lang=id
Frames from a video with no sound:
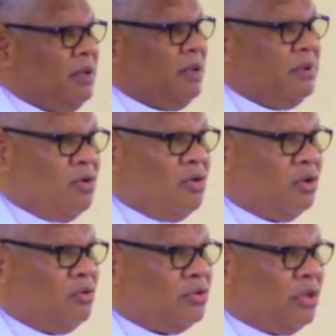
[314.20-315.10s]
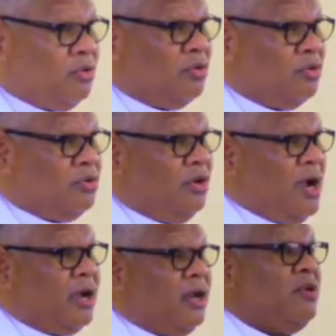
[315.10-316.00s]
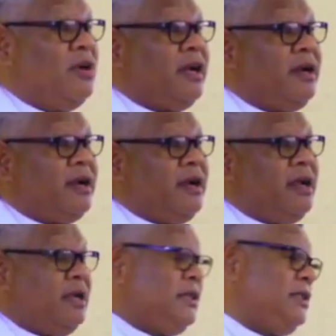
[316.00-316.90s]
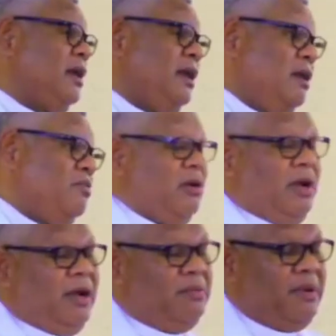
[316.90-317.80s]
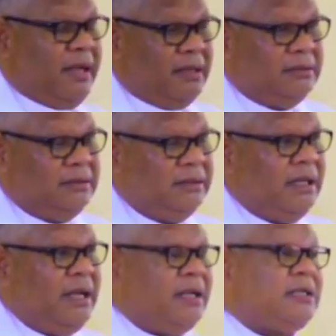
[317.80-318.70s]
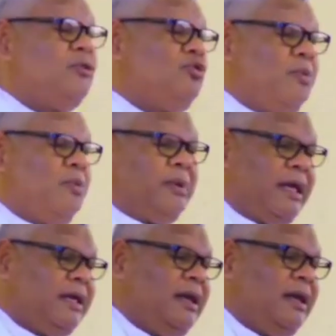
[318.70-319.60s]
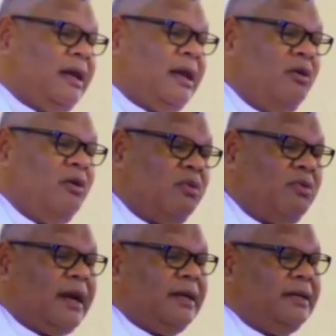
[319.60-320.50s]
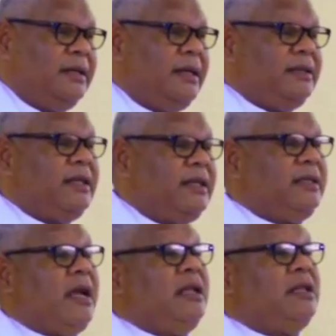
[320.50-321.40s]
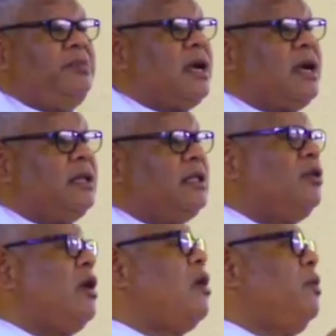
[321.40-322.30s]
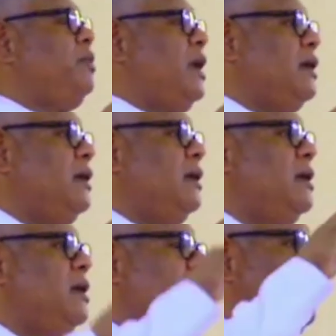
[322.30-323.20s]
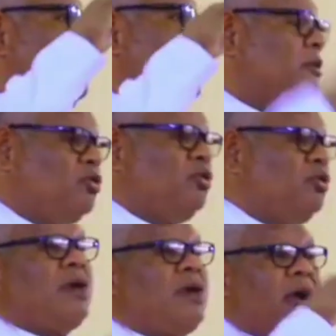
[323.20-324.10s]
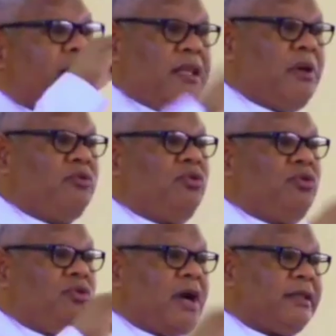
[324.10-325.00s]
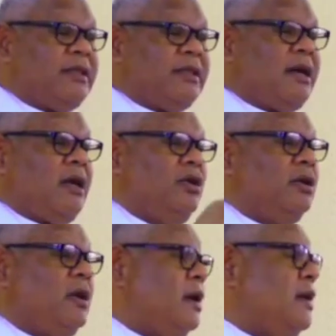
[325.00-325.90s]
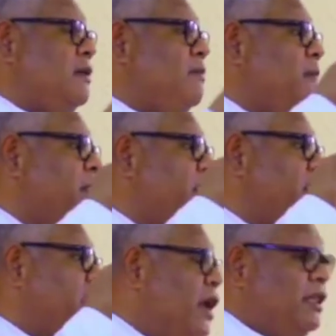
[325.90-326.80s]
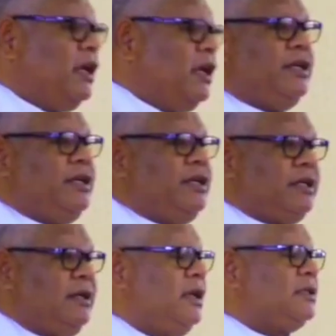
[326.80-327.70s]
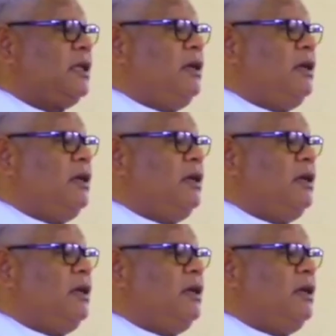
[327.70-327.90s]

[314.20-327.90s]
sapa ta na ngau na goto sa toso tinga na bonon rendre na sing ni lebu ela e bilinga en sa dua bata kedekin na lebu bura bura en dai dai ni nda bina kata tiu na ngau na bina nabi baka tutu kakende baka tutu kataka na unit na na United Nation